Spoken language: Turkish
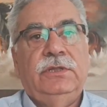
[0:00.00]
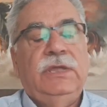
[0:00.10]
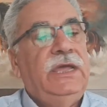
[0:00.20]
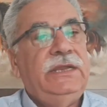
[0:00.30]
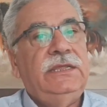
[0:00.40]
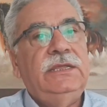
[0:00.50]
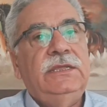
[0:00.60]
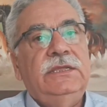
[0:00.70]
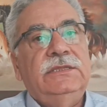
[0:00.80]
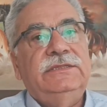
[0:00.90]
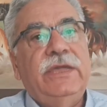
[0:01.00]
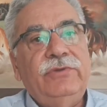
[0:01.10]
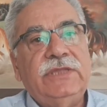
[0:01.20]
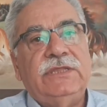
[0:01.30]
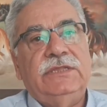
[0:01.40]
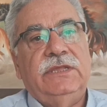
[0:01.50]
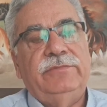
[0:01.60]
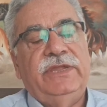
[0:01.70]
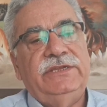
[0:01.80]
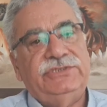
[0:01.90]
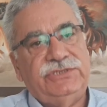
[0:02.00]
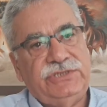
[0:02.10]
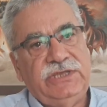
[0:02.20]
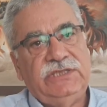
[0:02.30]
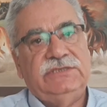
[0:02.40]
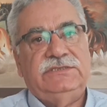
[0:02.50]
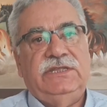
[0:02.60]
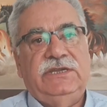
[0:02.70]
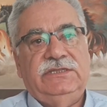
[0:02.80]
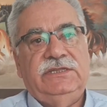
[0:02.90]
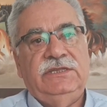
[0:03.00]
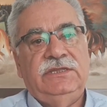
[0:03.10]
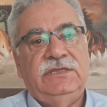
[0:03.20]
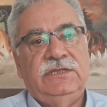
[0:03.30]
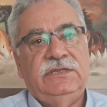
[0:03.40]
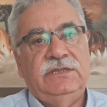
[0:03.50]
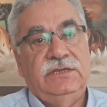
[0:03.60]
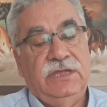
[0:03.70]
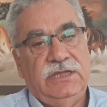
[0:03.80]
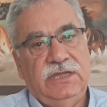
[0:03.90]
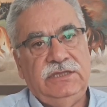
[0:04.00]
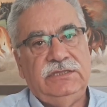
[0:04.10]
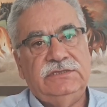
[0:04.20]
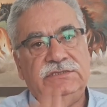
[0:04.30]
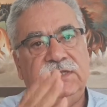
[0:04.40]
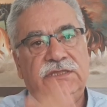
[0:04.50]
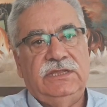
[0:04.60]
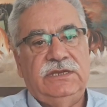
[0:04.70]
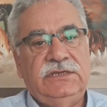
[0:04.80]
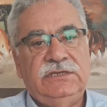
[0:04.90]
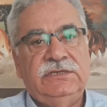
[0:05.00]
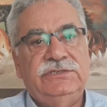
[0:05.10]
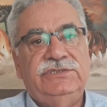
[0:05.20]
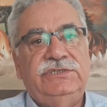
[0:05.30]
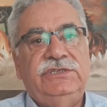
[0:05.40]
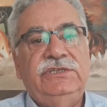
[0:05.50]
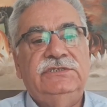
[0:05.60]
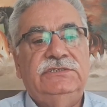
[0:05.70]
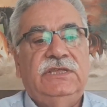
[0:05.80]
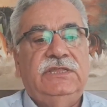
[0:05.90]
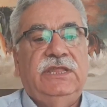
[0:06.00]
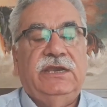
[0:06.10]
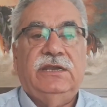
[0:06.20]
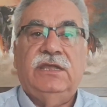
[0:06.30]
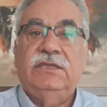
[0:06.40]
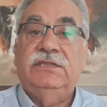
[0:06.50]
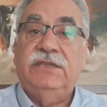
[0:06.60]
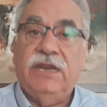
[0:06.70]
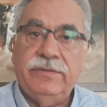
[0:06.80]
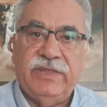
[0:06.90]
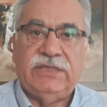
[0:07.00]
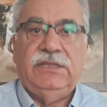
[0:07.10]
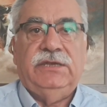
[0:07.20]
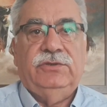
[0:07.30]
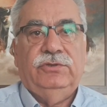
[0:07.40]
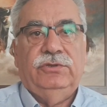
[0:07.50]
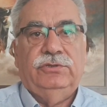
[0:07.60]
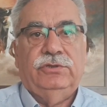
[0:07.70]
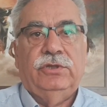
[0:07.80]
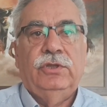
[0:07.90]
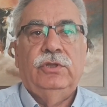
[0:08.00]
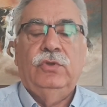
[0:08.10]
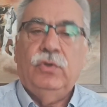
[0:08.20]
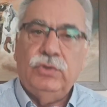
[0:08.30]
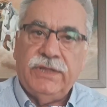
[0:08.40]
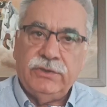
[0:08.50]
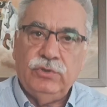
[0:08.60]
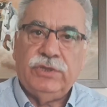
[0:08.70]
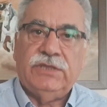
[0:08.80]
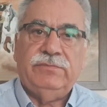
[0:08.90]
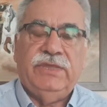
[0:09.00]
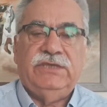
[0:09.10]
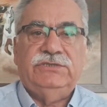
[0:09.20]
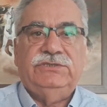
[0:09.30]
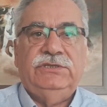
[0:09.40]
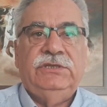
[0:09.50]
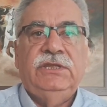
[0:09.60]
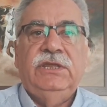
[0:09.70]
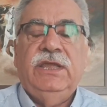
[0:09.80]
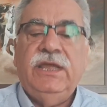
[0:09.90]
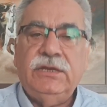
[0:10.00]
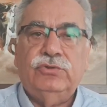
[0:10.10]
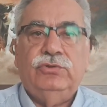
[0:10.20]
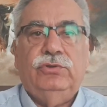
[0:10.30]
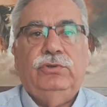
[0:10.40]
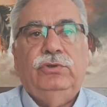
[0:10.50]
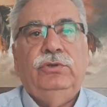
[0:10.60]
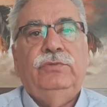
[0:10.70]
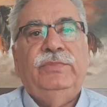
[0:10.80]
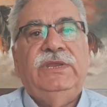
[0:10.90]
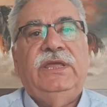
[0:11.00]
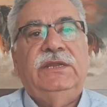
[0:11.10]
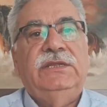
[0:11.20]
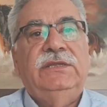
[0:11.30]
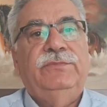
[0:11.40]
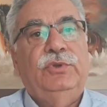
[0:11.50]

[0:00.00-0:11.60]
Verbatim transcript: Hani devlet adamları ciddiyet isterdi? Lakayt insanların, ciddi insanları direnemediklerini gördük. Onları yok etmek için her türlü planı,